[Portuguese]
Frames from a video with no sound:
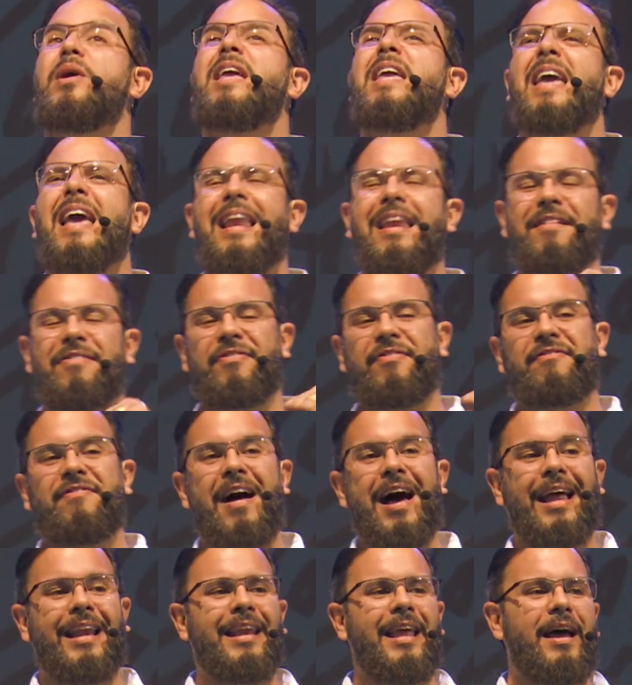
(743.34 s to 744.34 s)
e ele
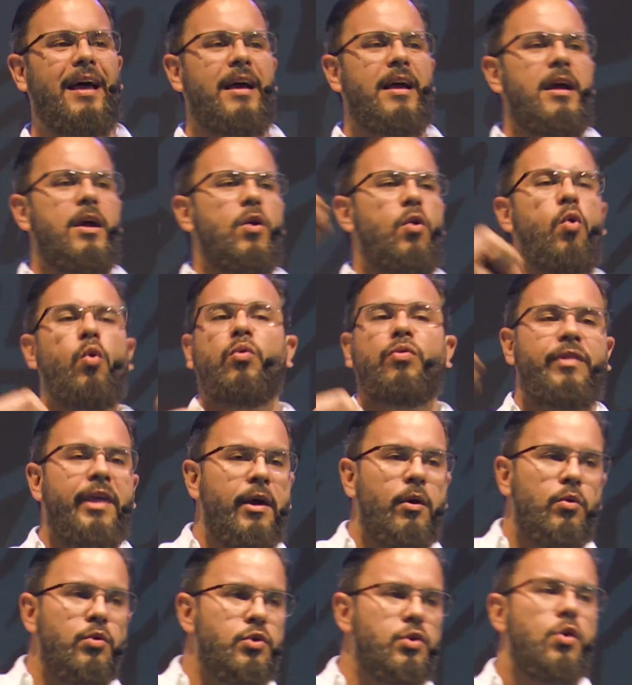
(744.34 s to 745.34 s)
fala com
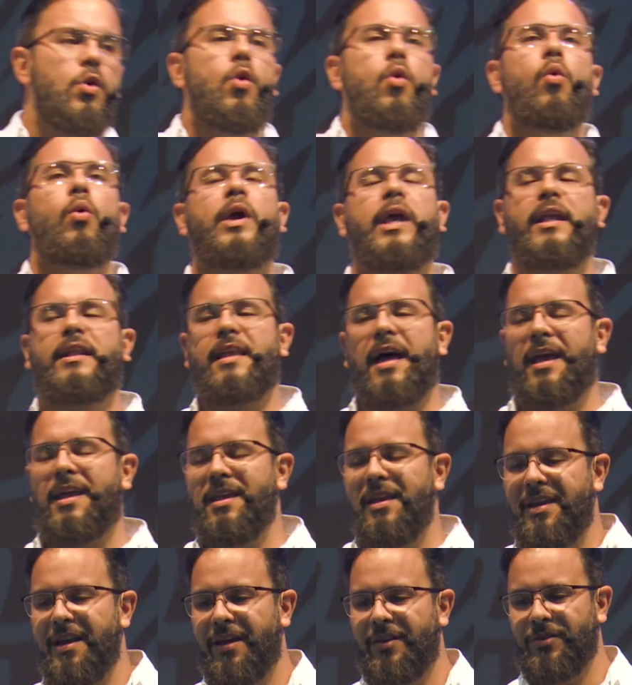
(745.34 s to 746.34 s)
Deus o que está aqui
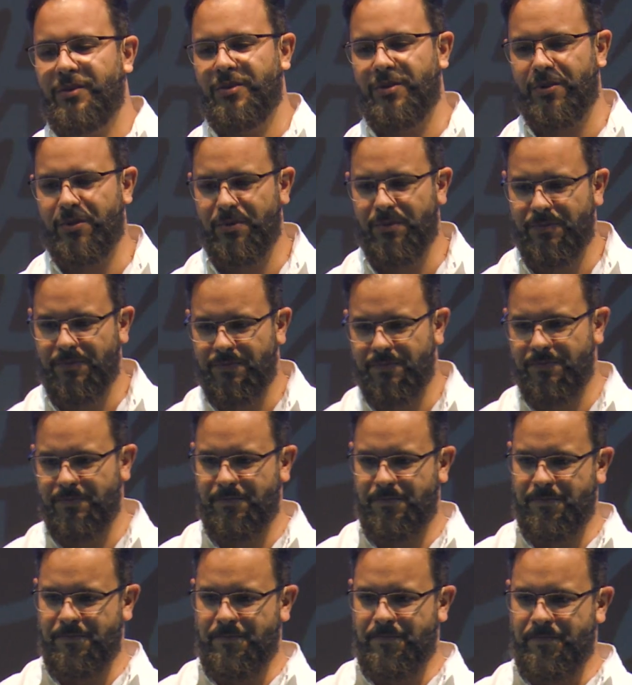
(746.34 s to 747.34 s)
dentro.
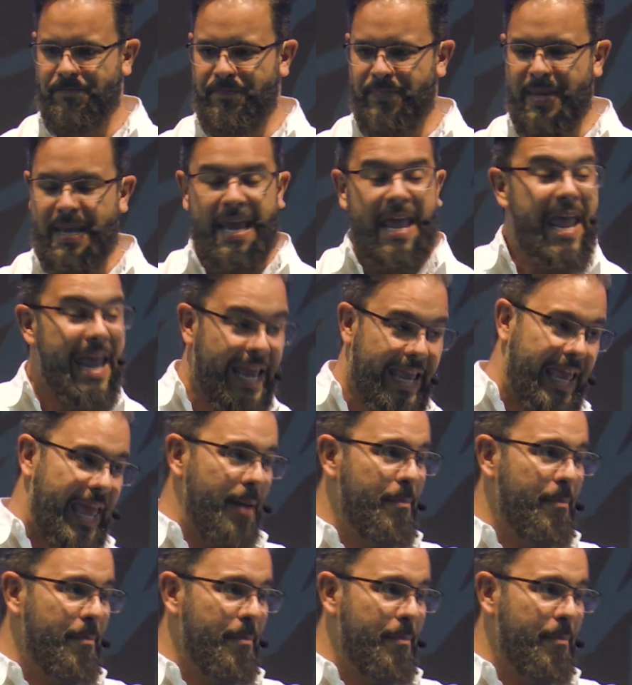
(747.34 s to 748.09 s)
E que